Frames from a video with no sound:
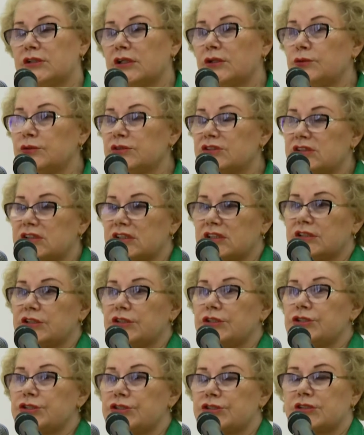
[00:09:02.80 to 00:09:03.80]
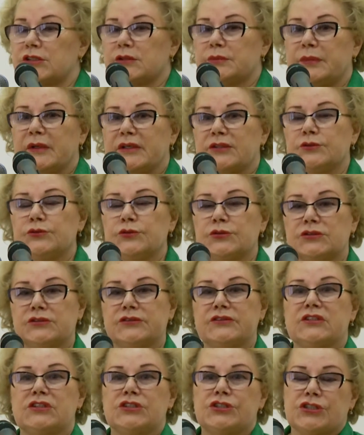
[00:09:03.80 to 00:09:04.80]
такое стратегическое
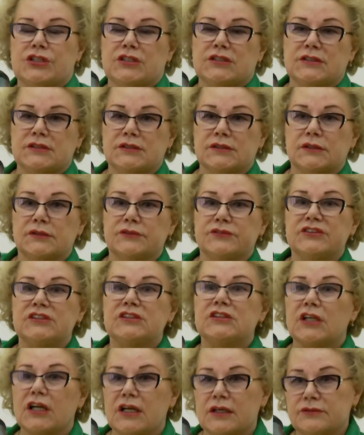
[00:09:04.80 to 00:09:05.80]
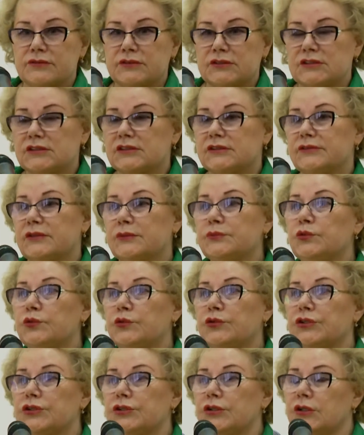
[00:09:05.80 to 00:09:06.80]
партнерство сейчас выстраивается во
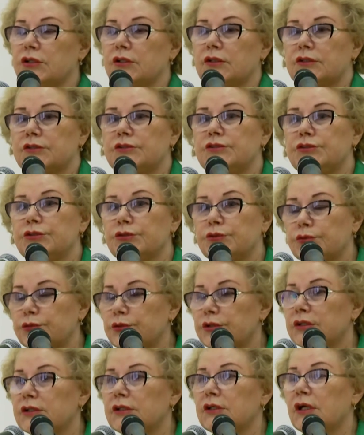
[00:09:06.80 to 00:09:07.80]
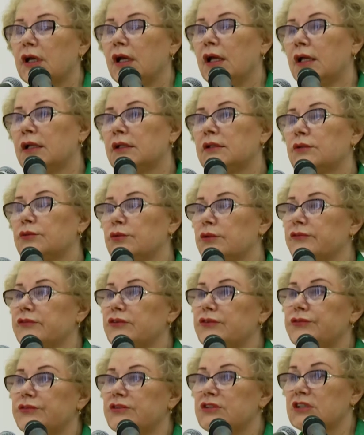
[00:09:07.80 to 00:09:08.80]
многих территориях на
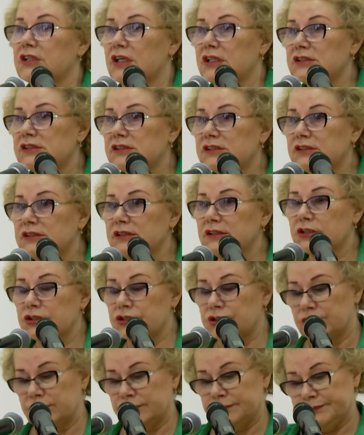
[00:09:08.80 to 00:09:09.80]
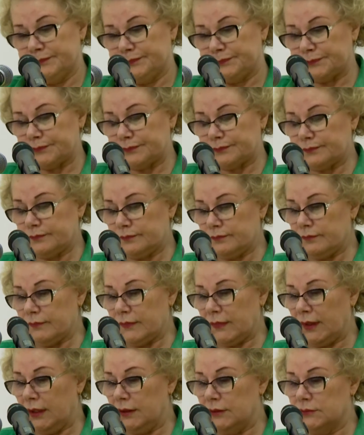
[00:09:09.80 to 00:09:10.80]
уровне федерации нашей.
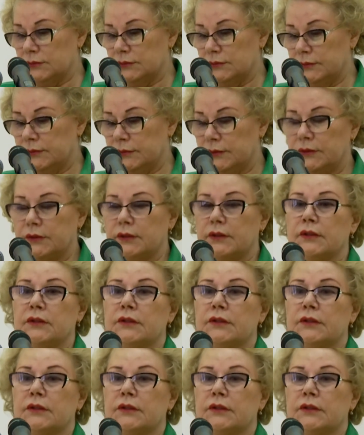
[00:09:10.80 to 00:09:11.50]
Э,